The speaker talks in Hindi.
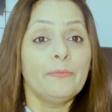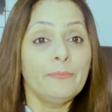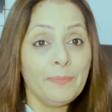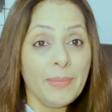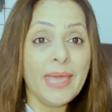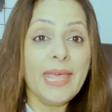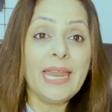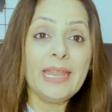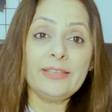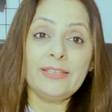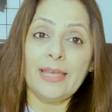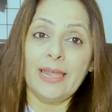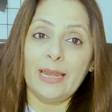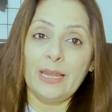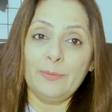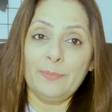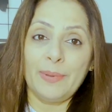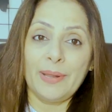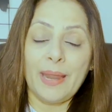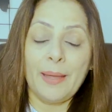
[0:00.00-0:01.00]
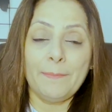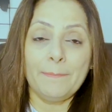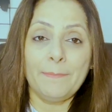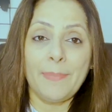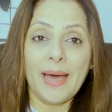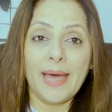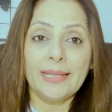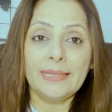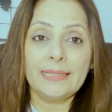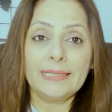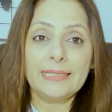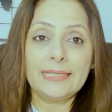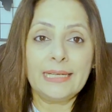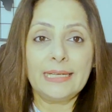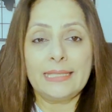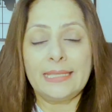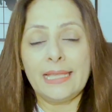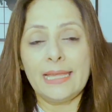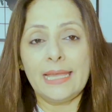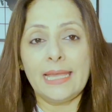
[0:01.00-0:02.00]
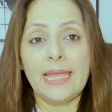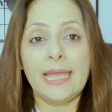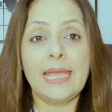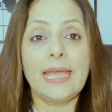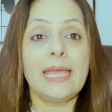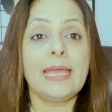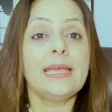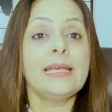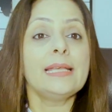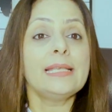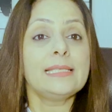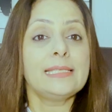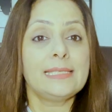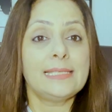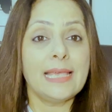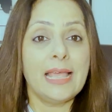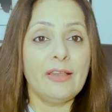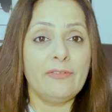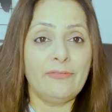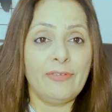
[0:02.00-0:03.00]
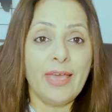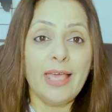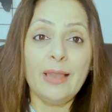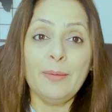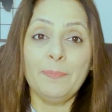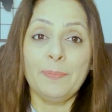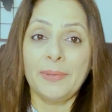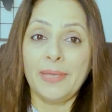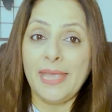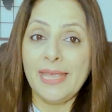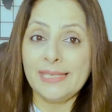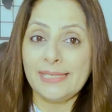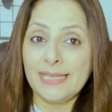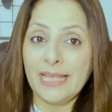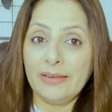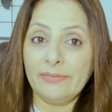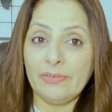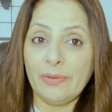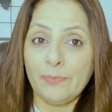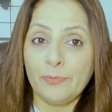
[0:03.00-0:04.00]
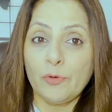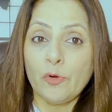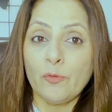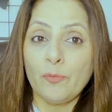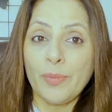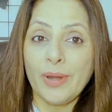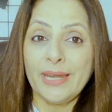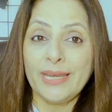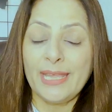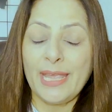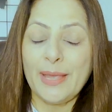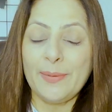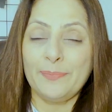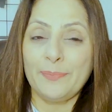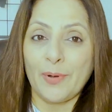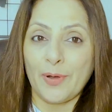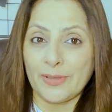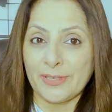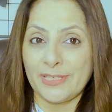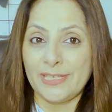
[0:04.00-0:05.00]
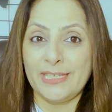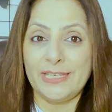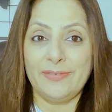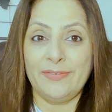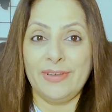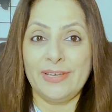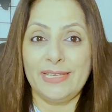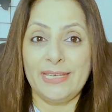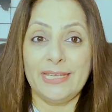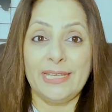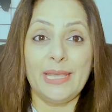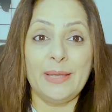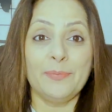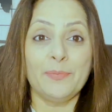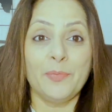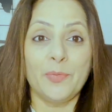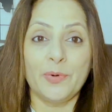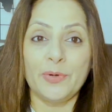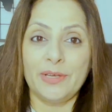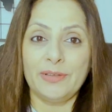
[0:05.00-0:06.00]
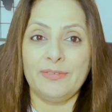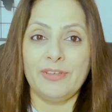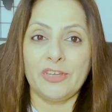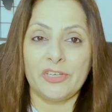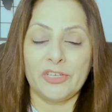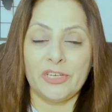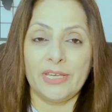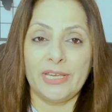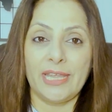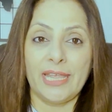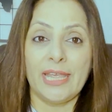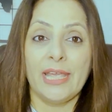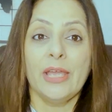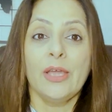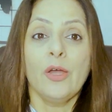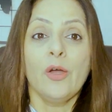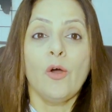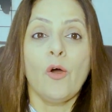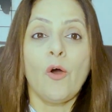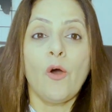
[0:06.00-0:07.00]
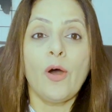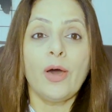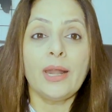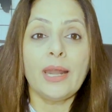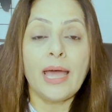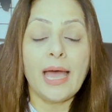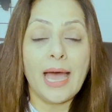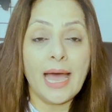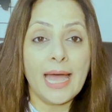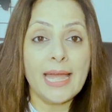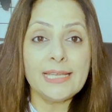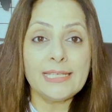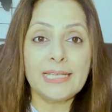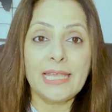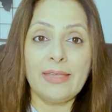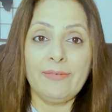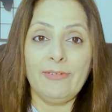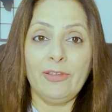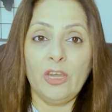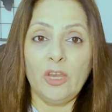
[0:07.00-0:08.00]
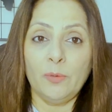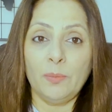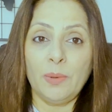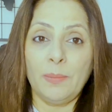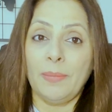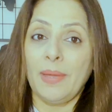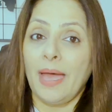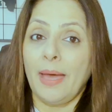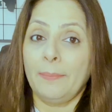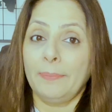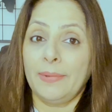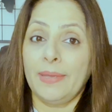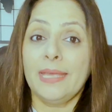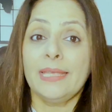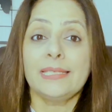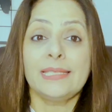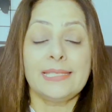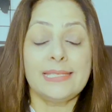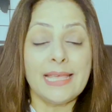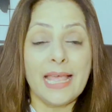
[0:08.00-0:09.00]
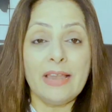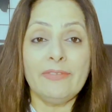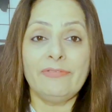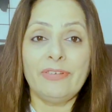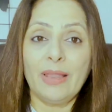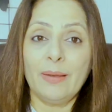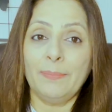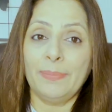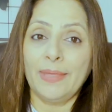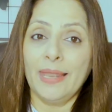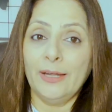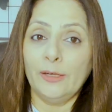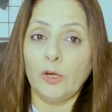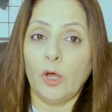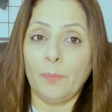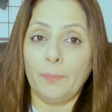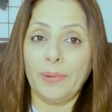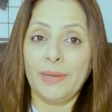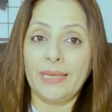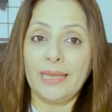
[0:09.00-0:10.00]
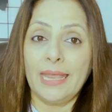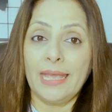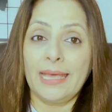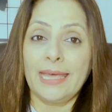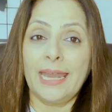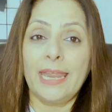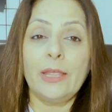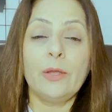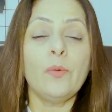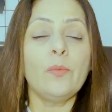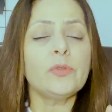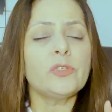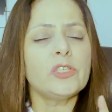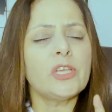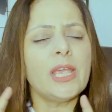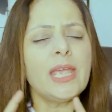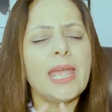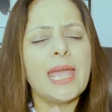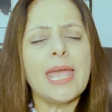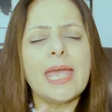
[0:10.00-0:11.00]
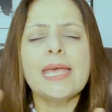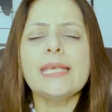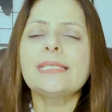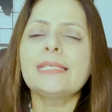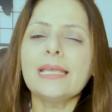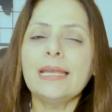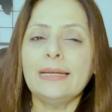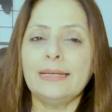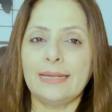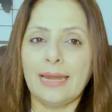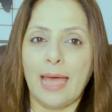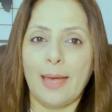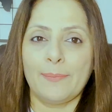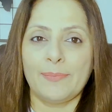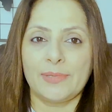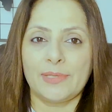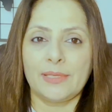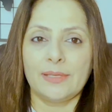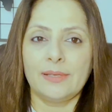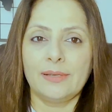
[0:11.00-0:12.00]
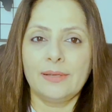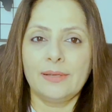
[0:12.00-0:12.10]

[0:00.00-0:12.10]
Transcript: मेरे चैनल पर हम बात करते हैं सेल्फ हेल्प की सेल्फ इम्प्रूवमेंट की पॉजिटिविटी की मोटिवेशन की और आज के वीडियो में मैं आपके सेल्फ हेल्प के टॉपिक लेकर आई हूँ मुझे ऐसे ट्रैप्स